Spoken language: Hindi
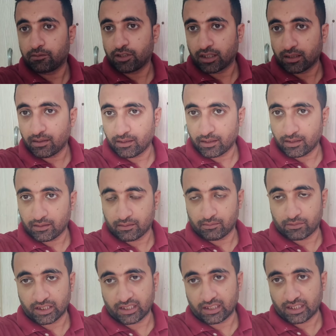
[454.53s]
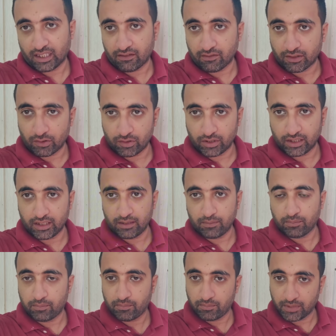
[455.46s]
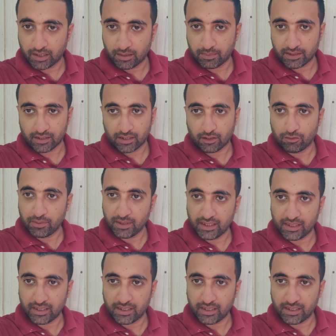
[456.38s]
अब जो ना जल्द रिकवर हो जाएंगी मेरी बस ये